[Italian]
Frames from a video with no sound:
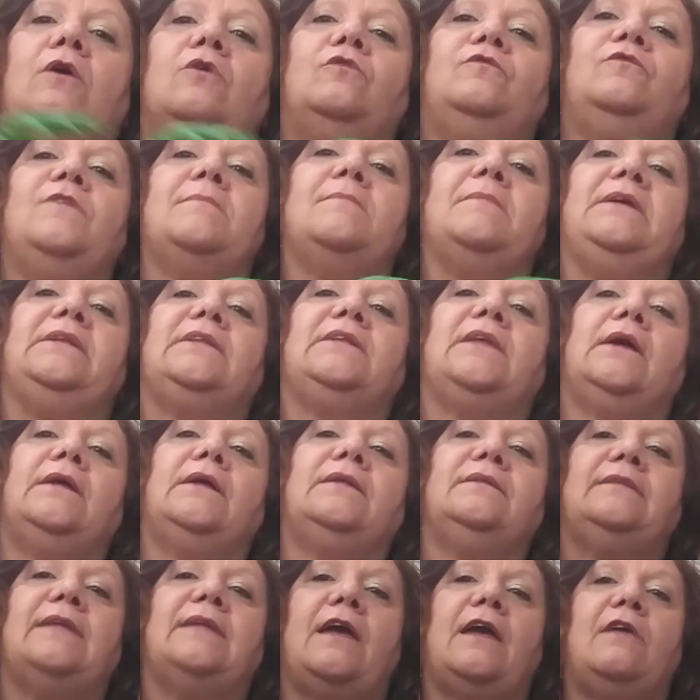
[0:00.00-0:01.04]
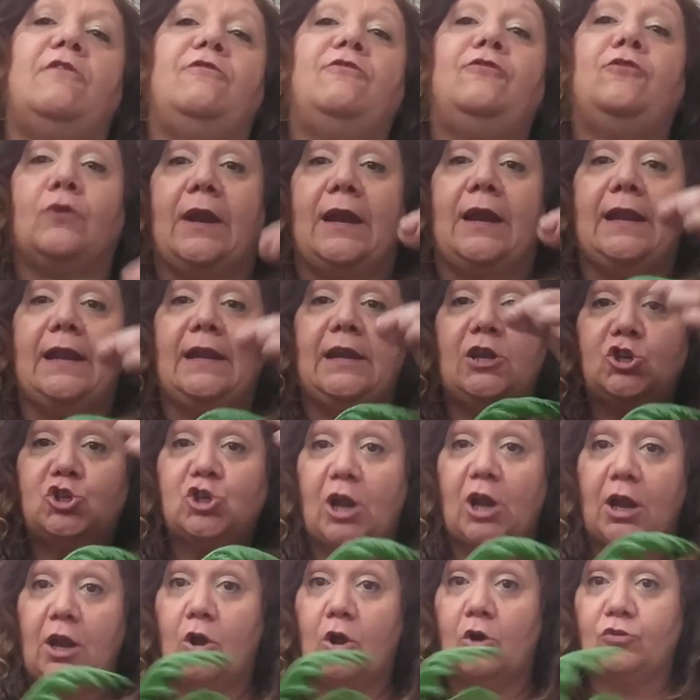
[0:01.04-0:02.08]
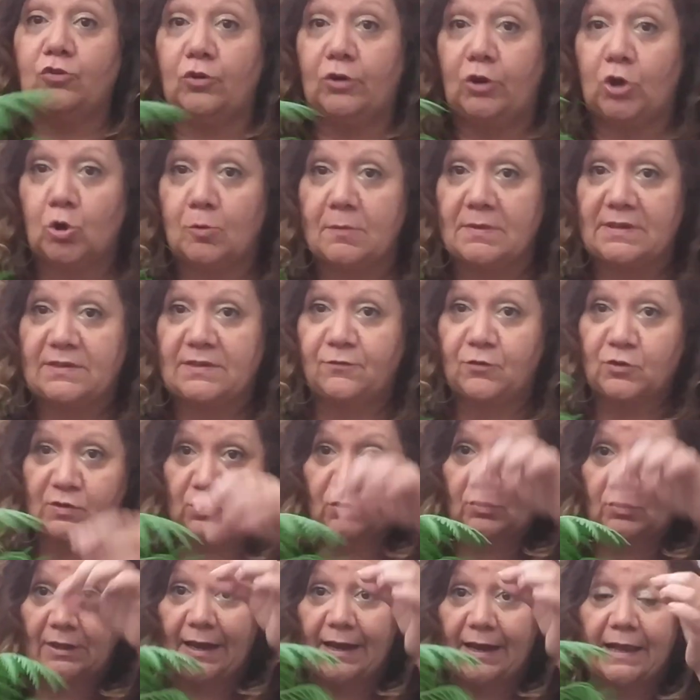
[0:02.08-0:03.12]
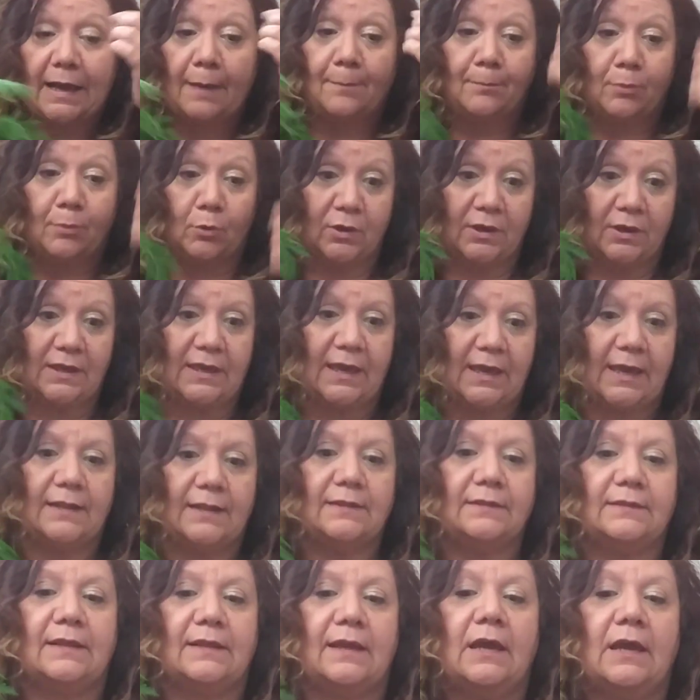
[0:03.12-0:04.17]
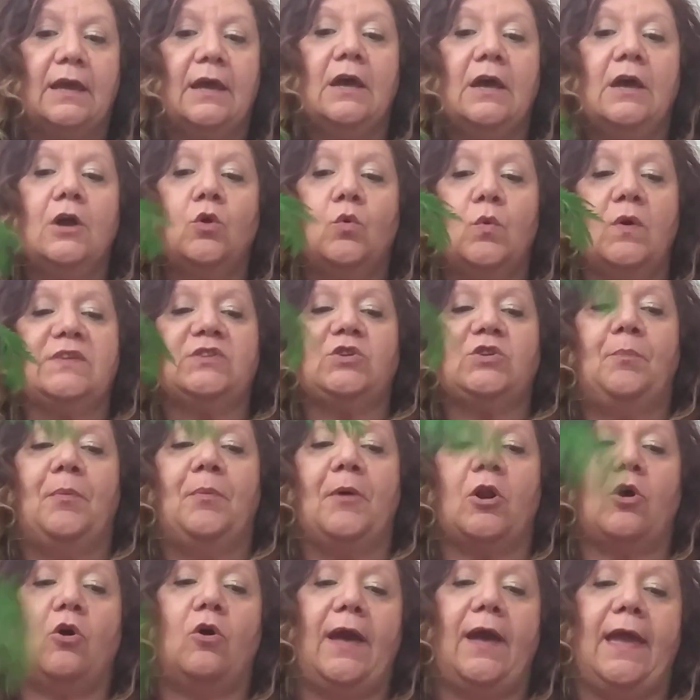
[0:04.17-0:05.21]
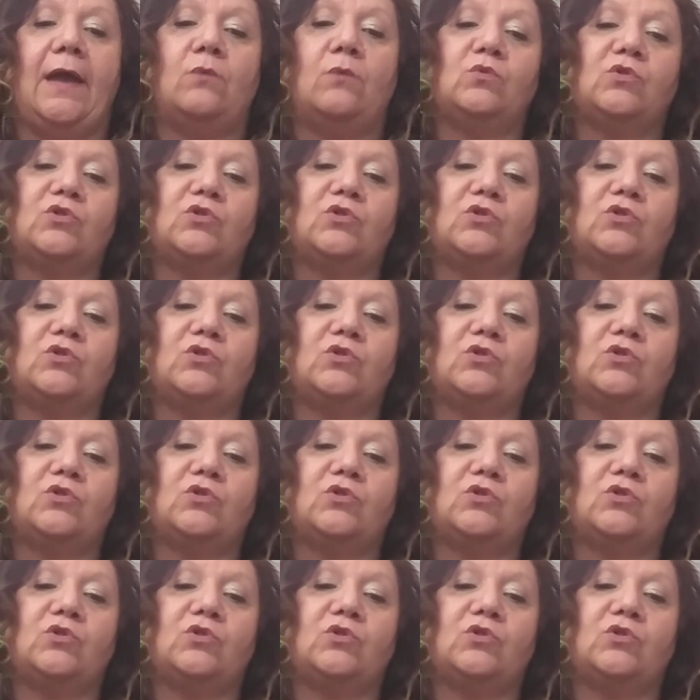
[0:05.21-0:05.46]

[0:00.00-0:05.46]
ovviamente dei fiorellini giallognoli come se fossero delle capocchiette questo però è un